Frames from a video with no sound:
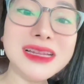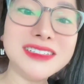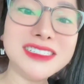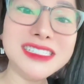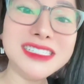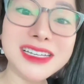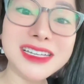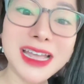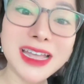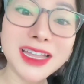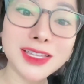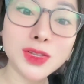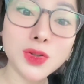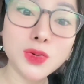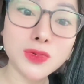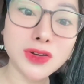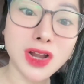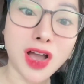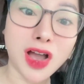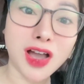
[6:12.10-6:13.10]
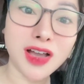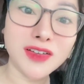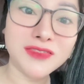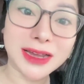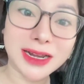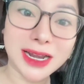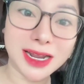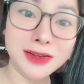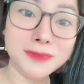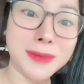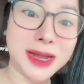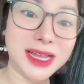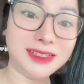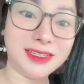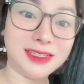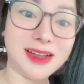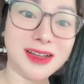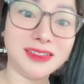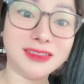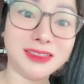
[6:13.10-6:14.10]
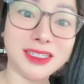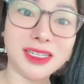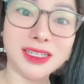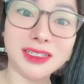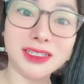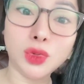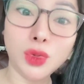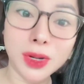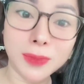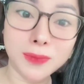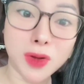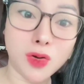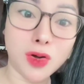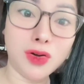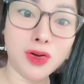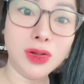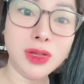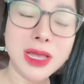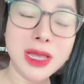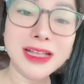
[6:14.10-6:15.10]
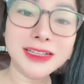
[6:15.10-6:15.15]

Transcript: chị kết thúc nó và đến bây giờ chị tuyên bố